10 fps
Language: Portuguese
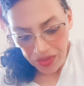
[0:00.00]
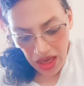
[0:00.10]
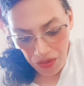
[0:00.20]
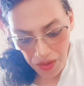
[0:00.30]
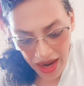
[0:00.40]

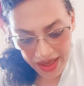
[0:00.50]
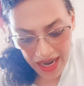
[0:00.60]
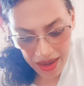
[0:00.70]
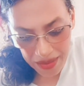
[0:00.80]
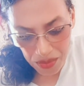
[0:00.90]
Vou
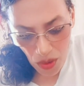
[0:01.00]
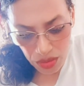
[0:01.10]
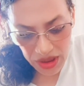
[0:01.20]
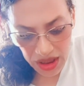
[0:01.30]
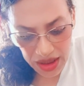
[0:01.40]
marcar
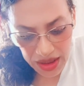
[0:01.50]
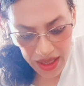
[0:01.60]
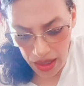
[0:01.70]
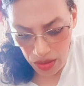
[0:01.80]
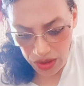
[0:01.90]
Monte de
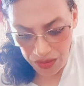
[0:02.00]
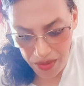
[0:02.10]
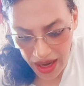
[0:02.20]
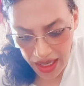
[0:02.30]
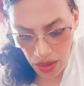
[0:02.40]
Deus e vou
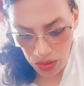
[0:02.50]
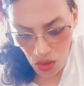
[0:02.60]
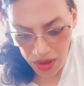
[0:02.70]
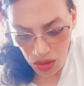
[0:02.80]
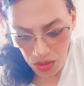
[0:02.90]
marcar o
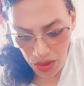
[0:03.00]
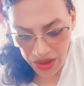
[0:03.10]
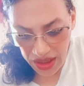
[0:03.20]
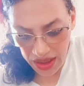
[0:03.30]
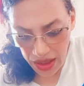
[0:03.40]
nome do
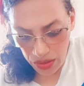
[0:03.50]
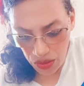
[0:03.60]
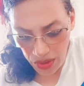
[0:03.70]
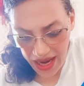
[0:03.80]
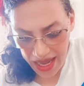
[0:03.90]
Monte de Deus,
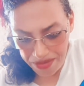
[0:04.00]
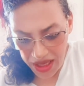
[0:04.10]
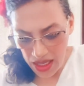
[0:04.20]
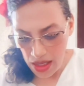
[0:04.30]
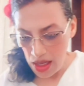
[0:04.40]

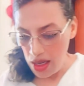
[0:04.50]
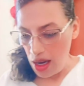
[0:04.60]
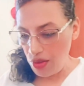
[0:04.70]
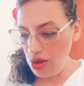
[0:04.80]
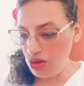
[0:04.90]
Horebe.
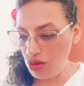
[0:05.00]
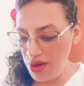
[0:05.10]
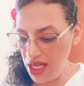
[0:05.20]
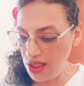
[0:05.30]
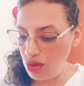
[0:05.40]
Agora estou
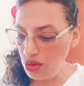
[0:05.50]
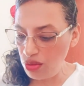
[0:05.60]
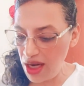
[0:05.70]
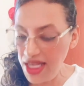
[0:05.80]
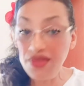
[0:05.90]
em Êxodo
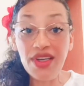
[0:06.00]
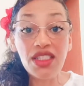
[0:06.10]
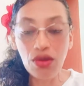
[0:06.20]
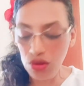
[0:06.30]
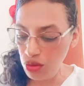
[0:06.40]
3,
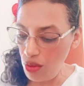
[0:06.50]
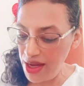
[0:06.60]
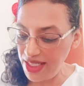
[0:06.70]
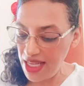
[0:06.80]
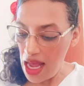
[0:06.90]
versículo
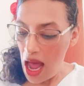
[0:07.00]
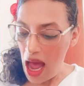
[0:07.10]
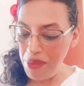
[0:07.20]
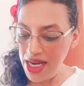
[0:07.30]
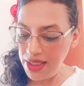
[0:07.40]
2.
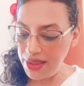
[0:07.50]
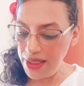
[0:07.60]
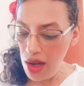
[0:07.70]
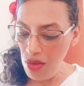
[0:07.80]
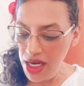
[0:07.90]

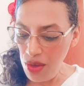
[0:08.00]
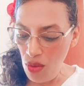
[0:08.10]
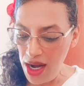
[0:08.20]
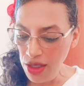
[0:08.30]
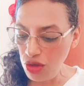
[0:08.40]
Apareceu-lhe
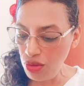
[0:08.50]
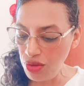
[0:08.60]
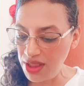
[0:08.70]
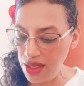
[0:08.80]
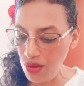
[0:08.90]
o anjo do
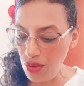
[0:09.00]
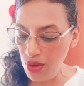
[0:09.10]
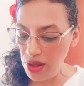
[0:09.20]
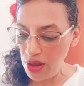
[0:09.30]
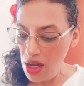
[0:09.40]

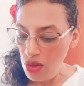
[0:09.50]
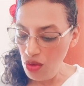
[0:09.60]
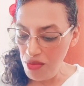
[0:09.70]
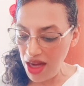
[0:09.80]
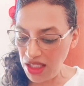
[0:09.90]
Senhor
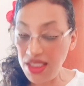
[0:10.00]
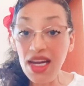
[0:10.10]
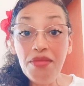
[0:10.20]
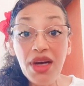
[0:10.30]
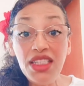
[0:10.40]
numa
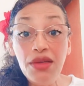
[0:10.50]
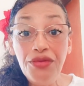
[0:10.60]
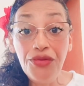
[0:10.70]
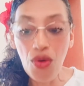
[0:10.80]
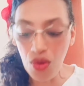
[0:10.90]
chama de
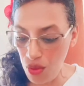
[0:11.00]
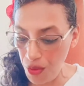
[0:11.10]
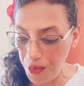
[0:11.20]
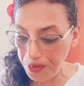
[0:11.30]
fogo,